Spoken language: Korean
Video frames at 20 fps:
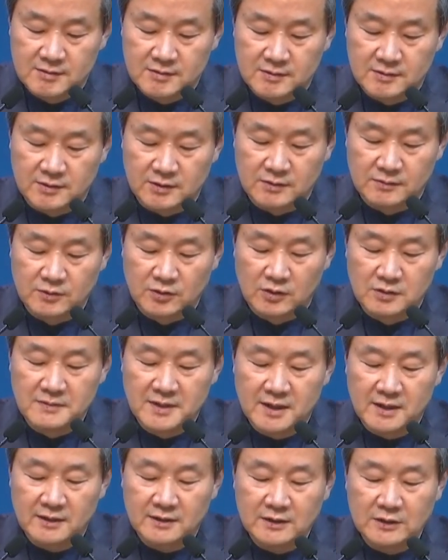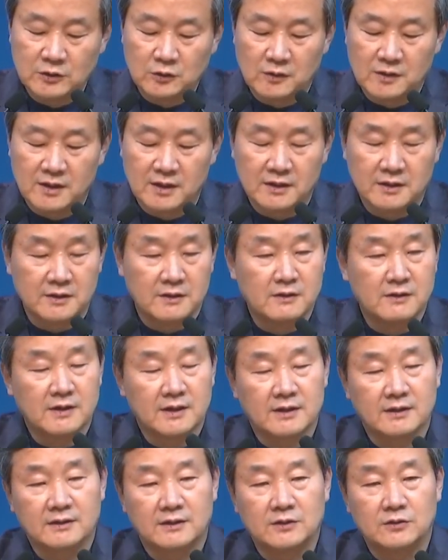여러분 얼마나 기도가
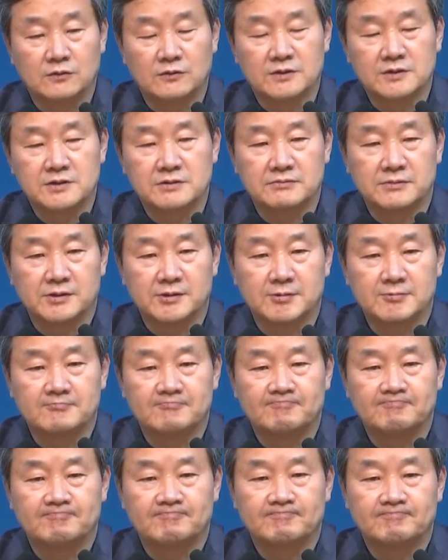경건한 기도였으면